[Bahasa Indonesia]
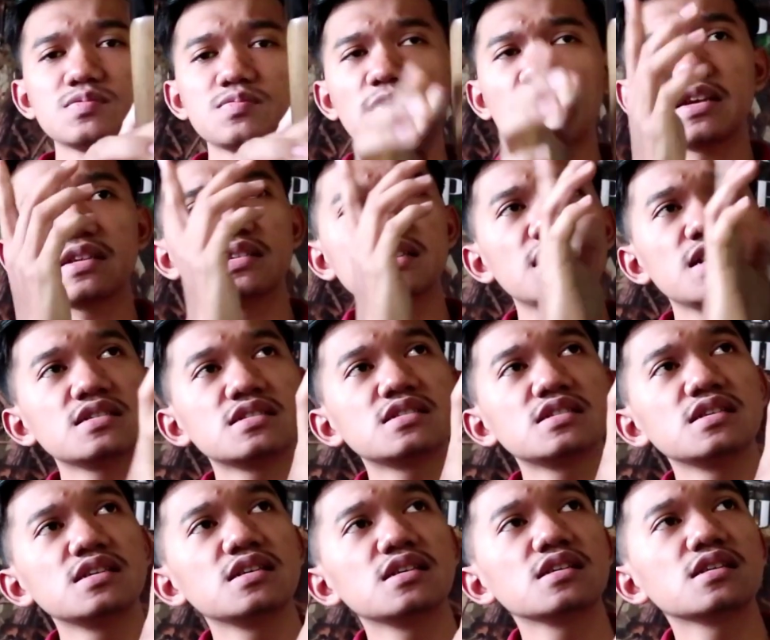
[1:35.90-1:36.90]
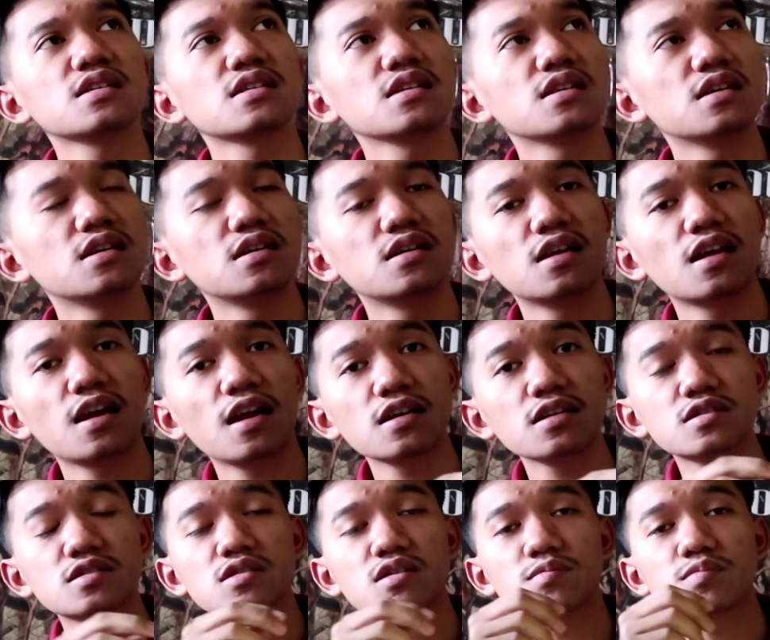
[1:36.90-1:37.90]
speknya sih eh,
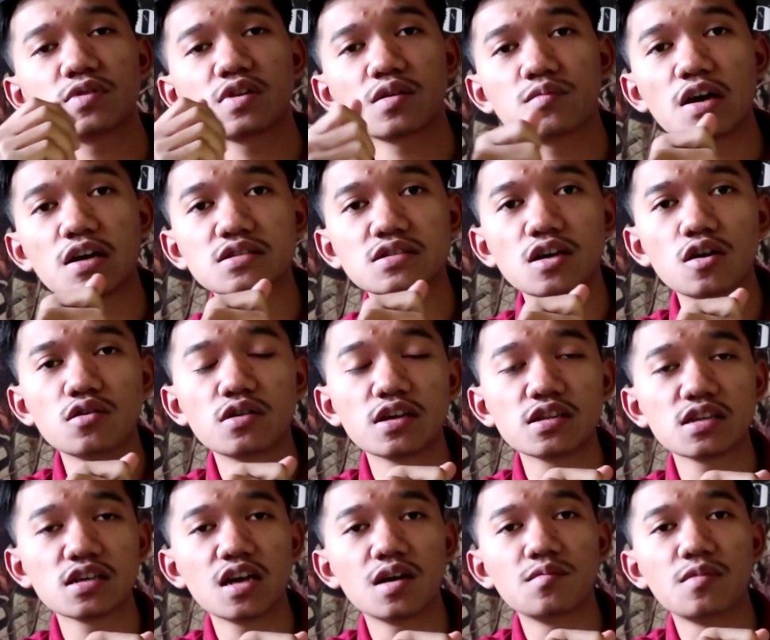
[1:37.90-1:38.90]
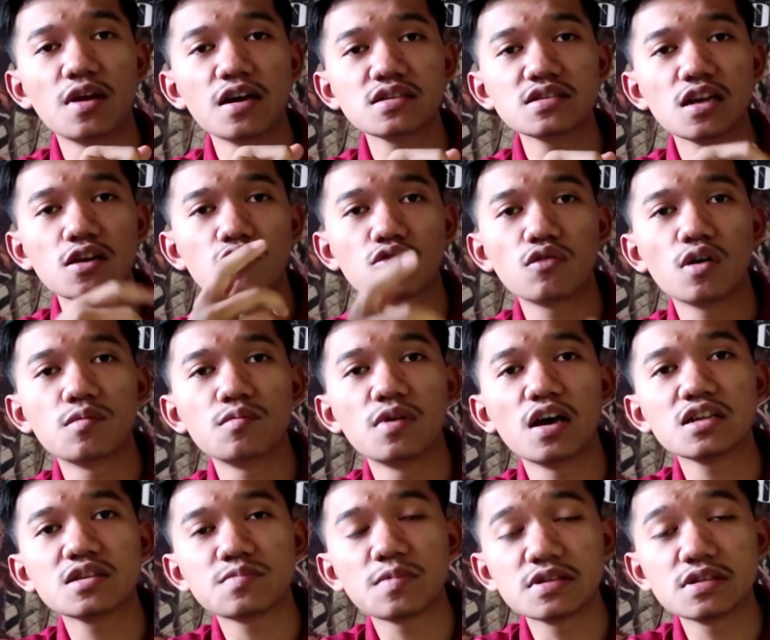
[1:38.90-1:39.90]
laras seperti biasa OD 13 alur
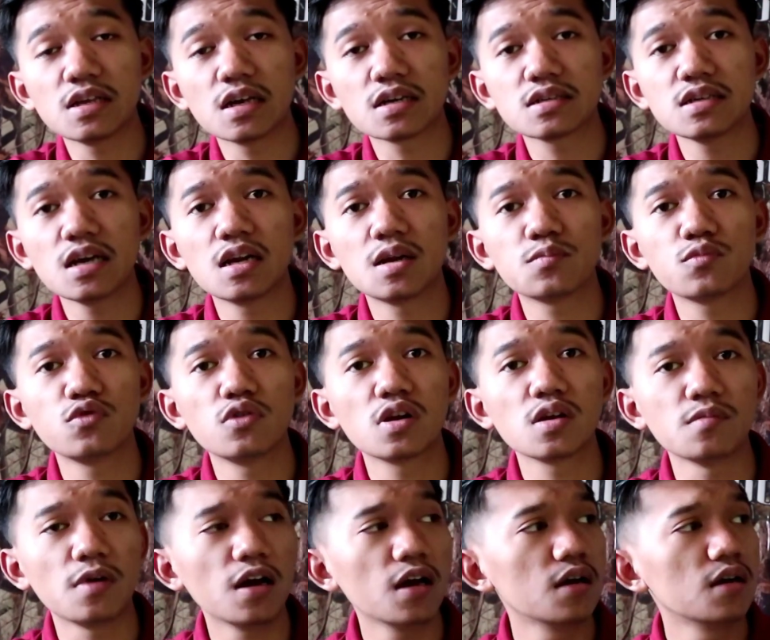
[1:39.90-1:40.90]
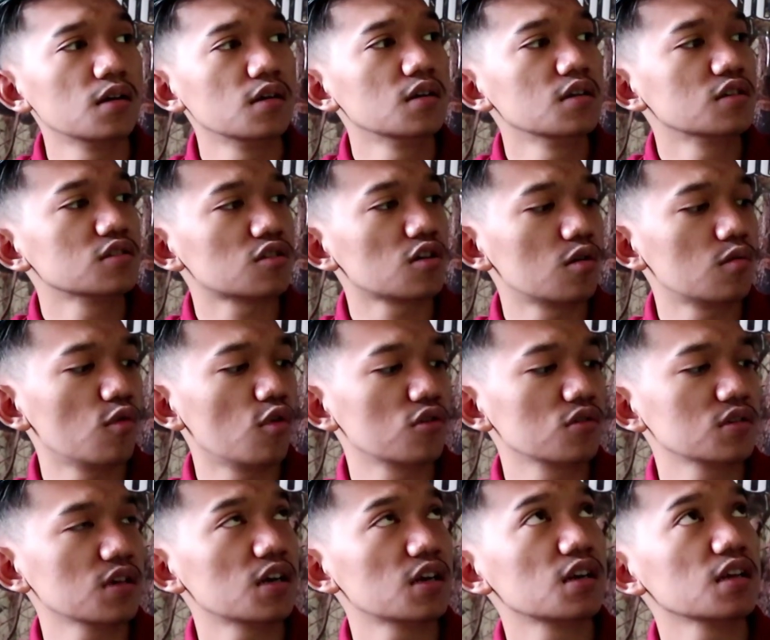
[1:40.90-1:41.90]
12 panjangnya 65
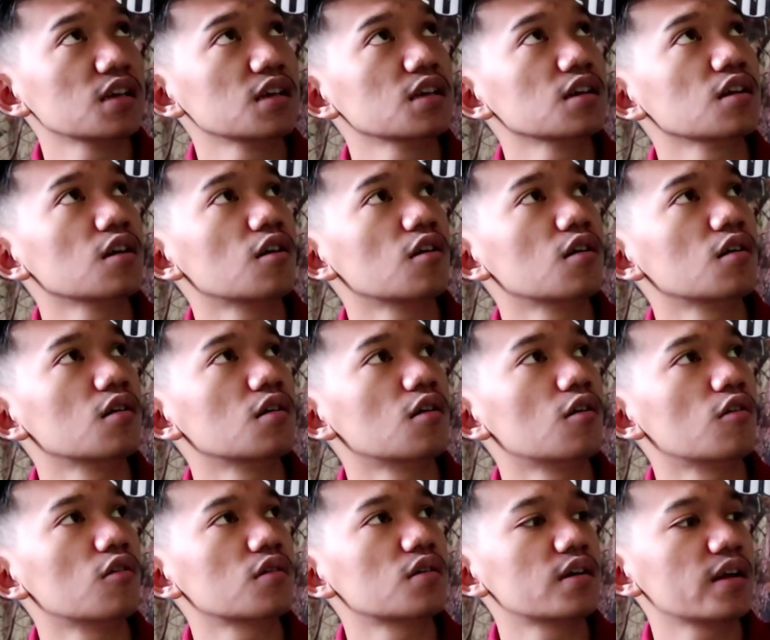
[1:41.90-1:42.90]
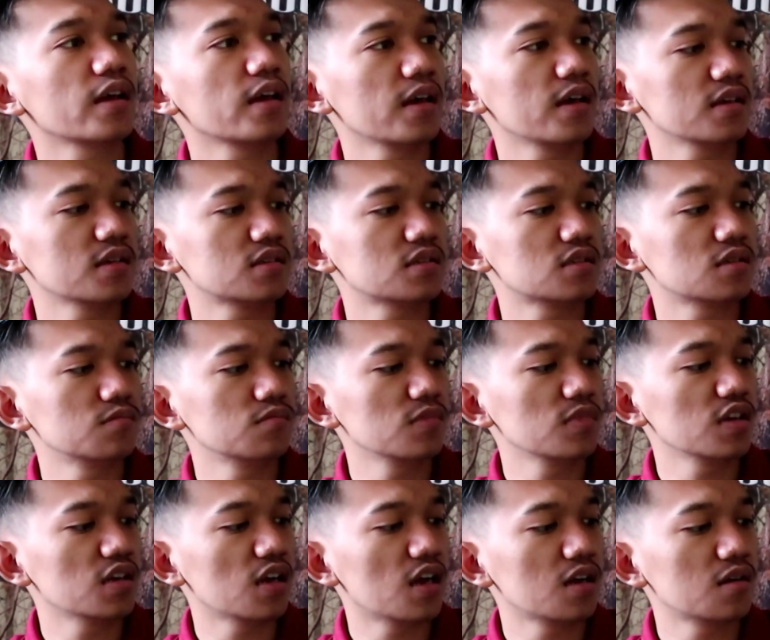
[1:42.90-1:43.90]
serombongnya di OD 19
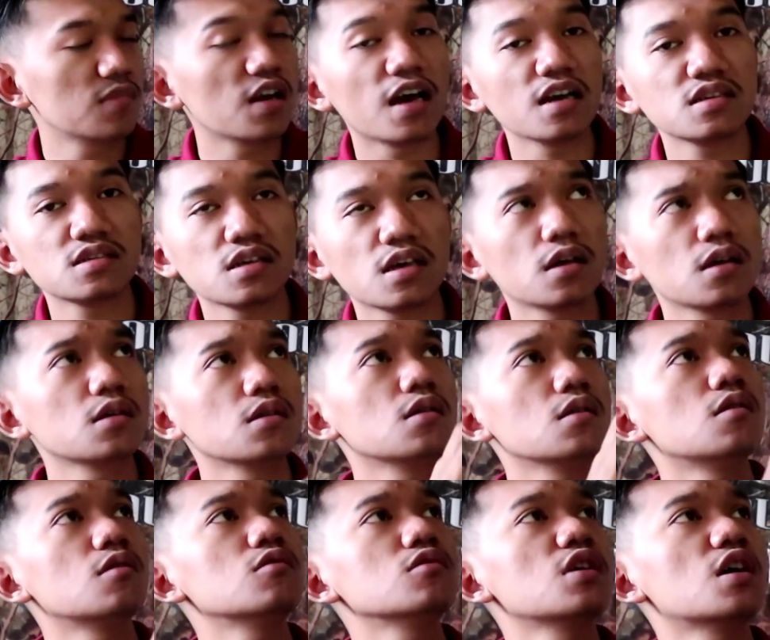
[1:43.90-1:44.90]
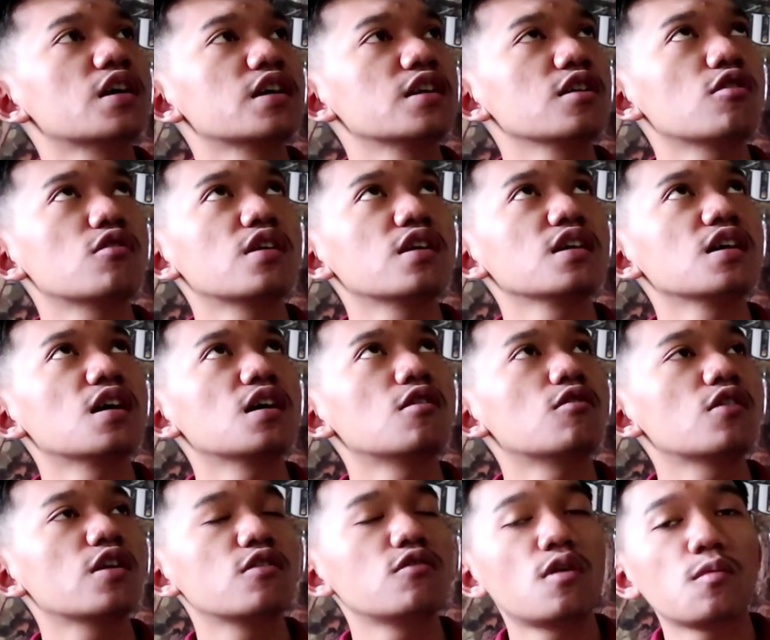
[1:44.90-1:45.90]
Oh yang ini OD yang
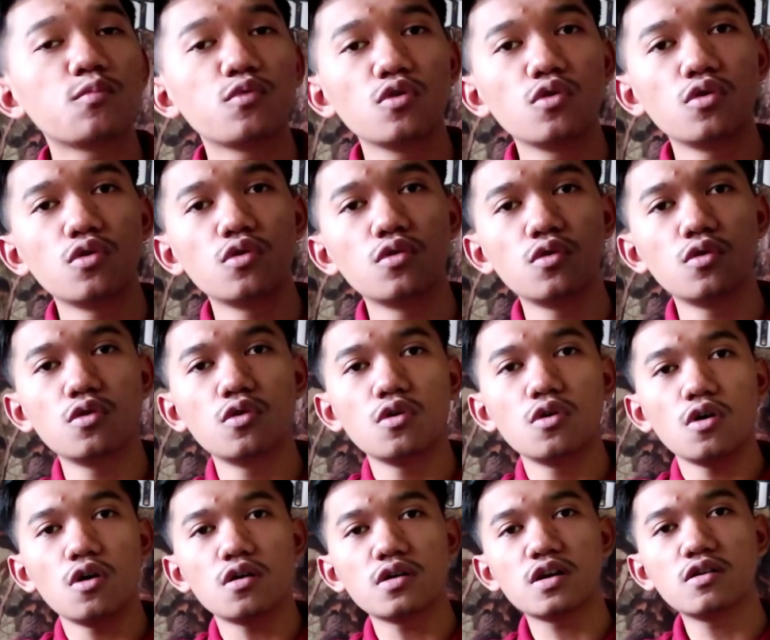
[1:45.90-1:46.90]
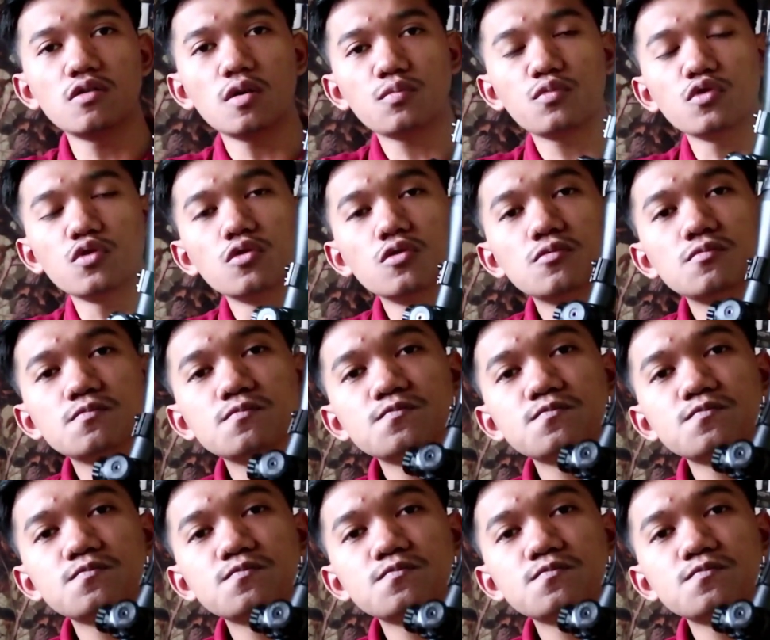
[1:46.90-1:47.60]
OD 20 OD 20 Oke